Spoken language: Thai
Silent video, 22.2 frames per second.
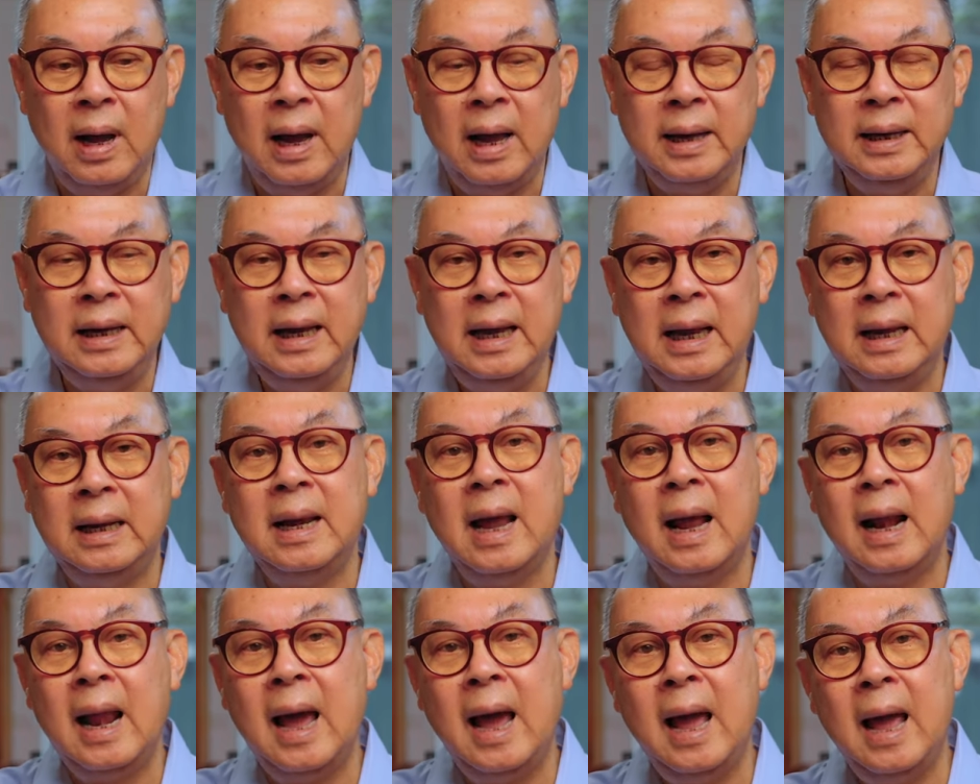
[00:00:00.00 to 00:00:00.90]
อดีต
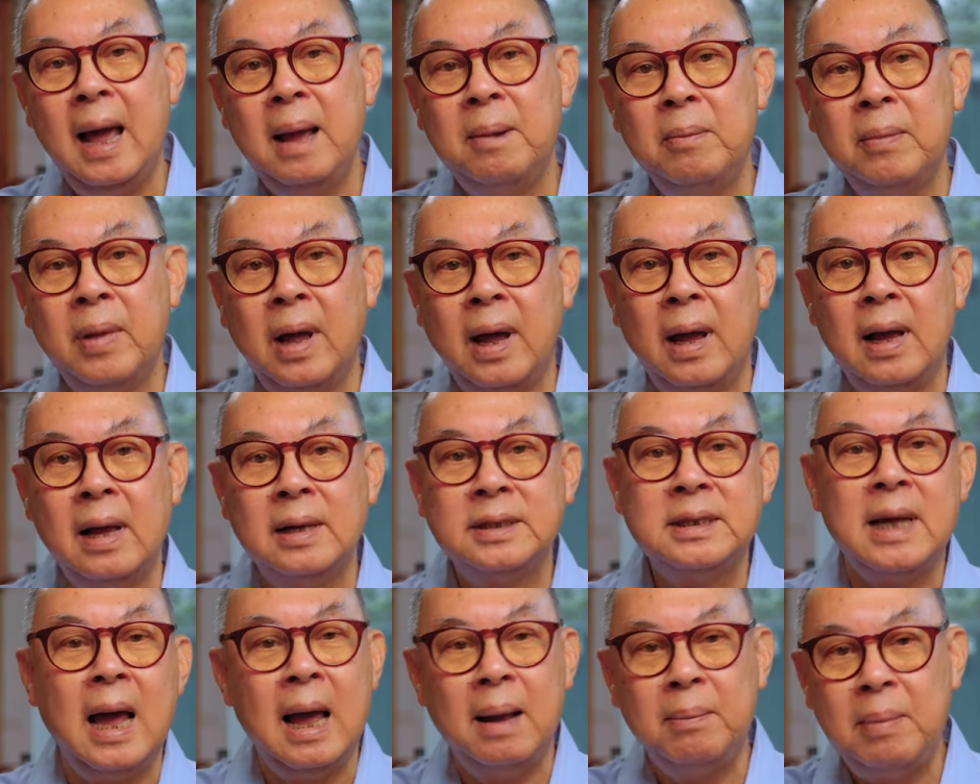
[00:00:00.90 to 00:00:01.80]
อะไรฮะ
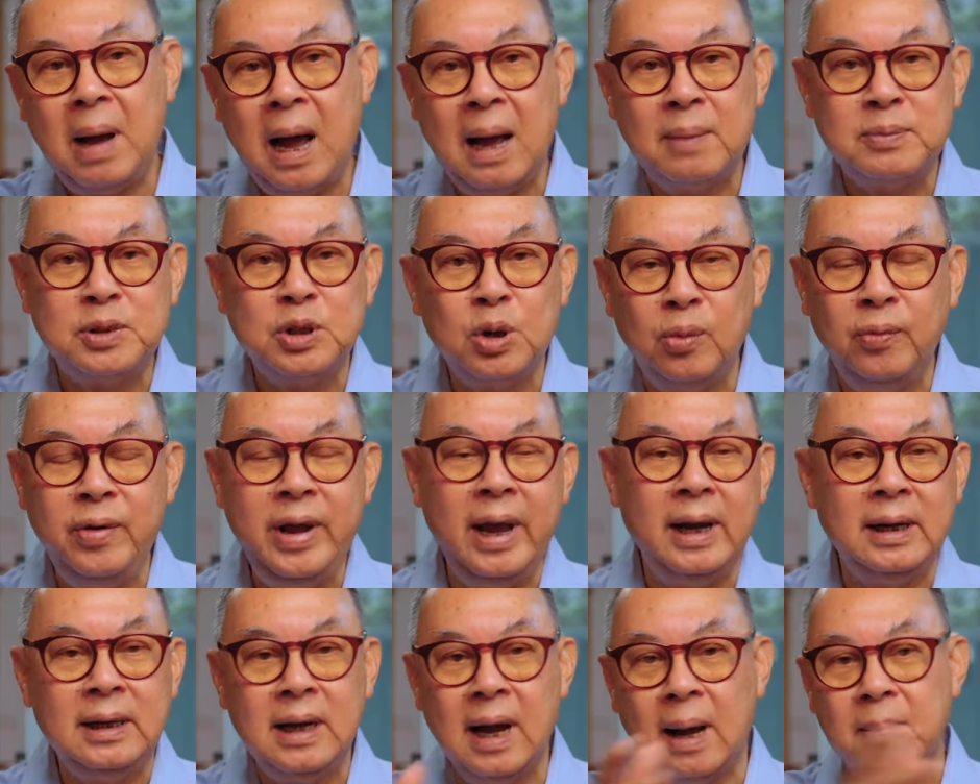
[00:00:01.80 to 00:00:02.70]
สหภาพโซเวี
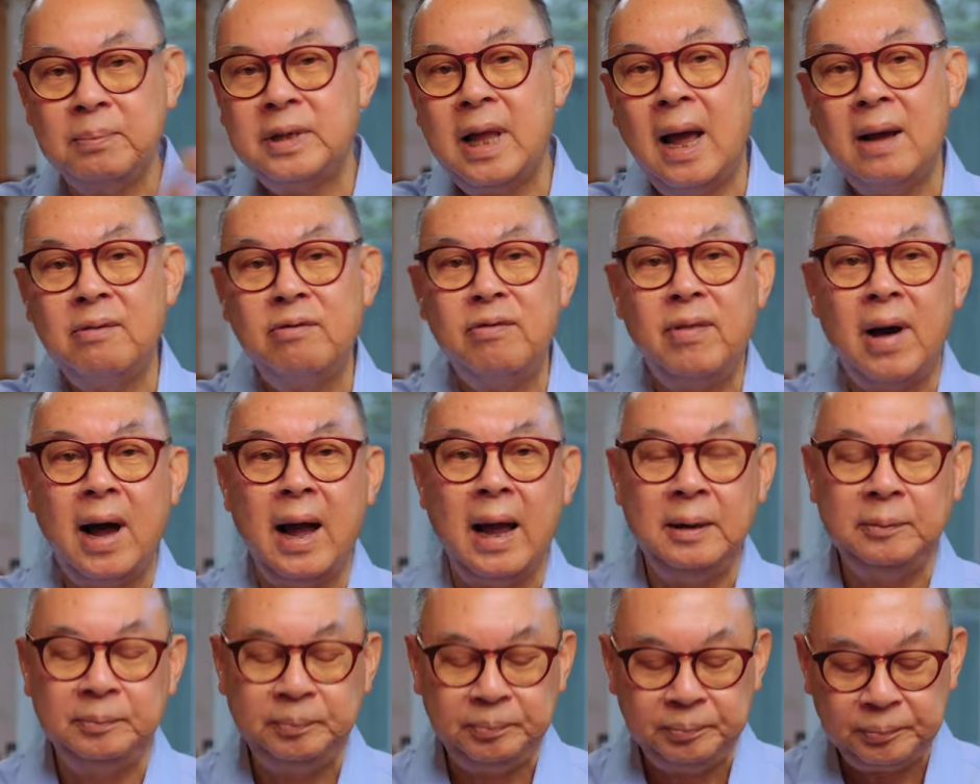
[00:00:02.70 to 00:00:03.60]
ยตกับทางฝ่า
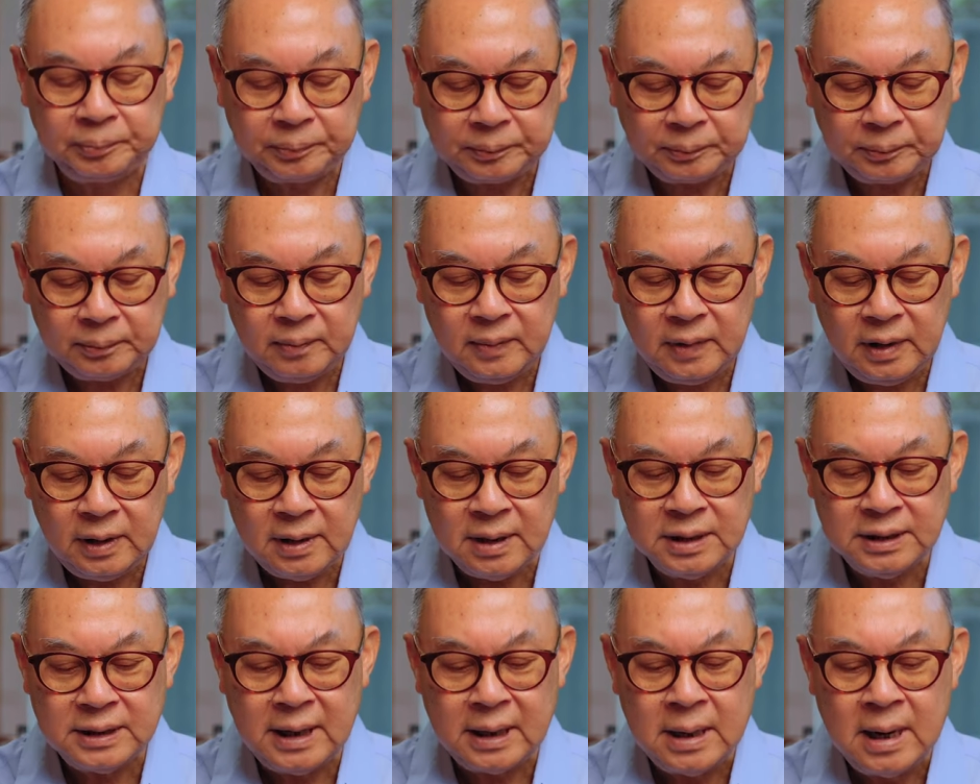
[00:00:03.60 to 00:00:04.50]
ย
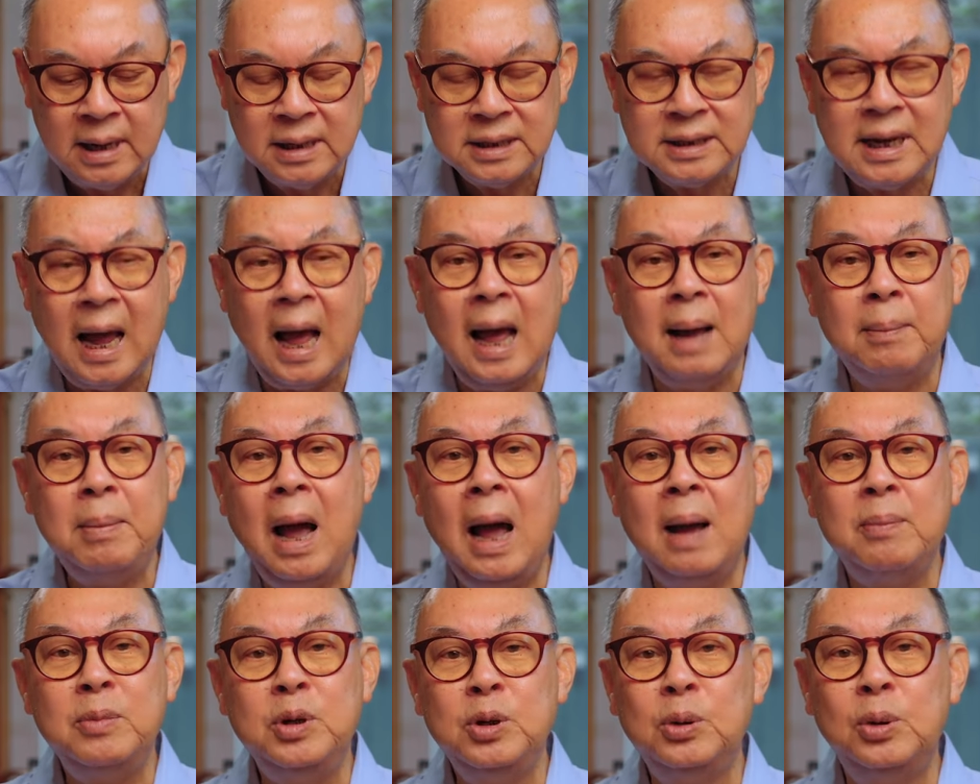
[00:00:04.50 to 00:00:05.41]
สสห
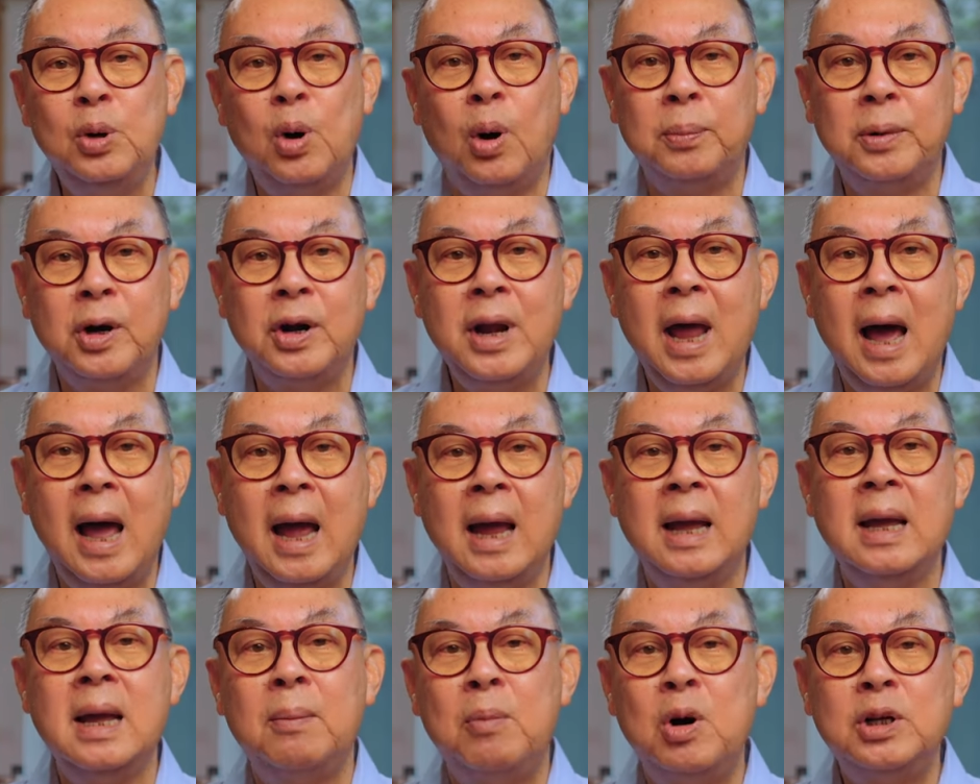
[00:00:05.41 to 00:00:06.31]
ภาพยุโรปก็ได้
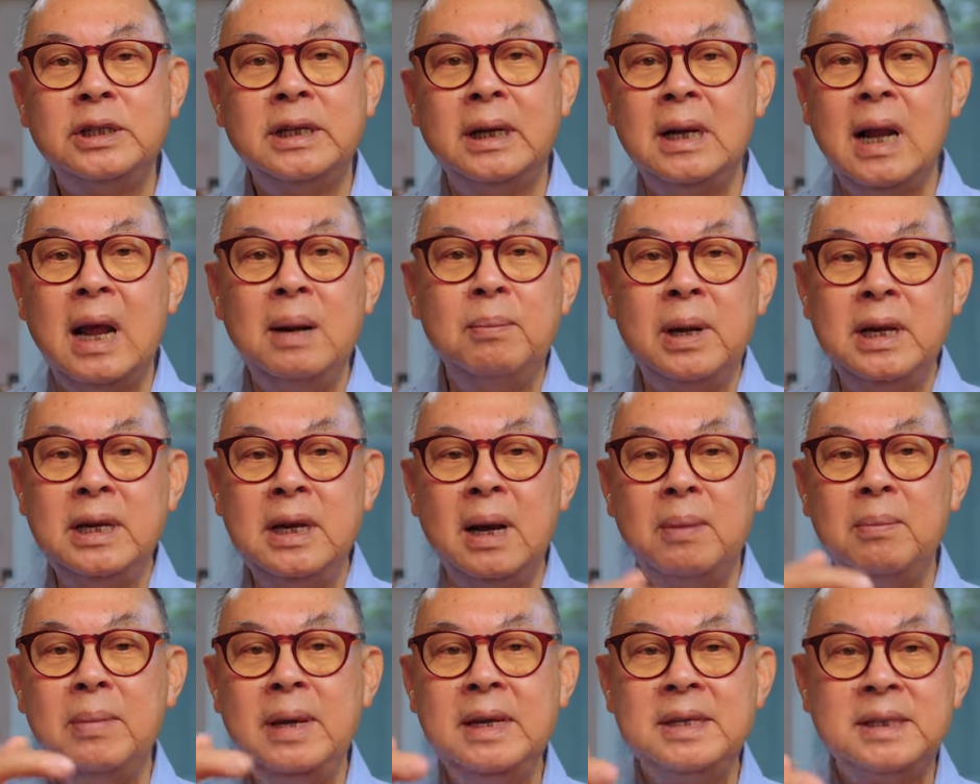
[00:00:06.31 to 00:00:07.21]
เพราะฉะนั้นมัน
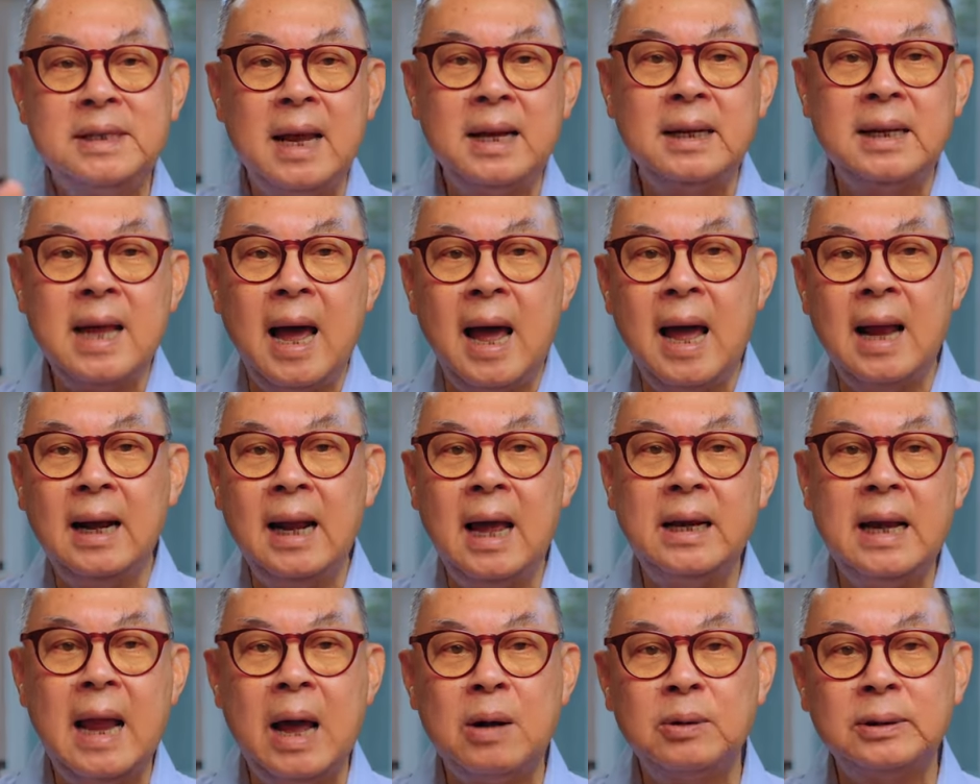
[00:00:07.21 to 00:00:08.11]
ยังมีเส้นทาง
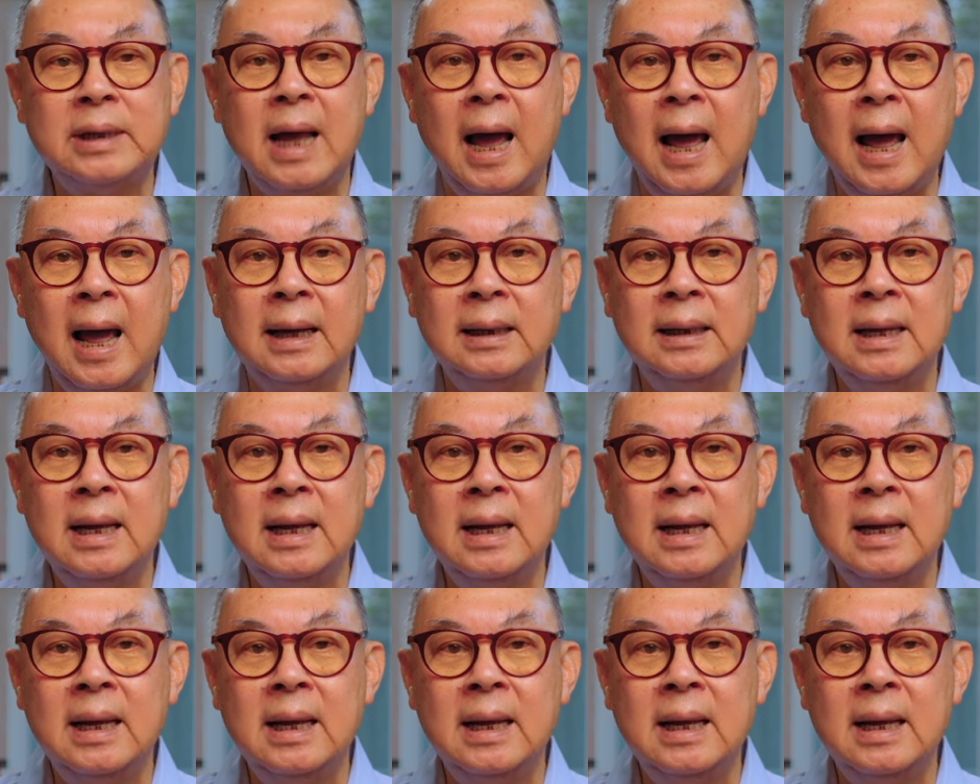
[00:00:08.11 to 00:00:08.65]
และแนวทาง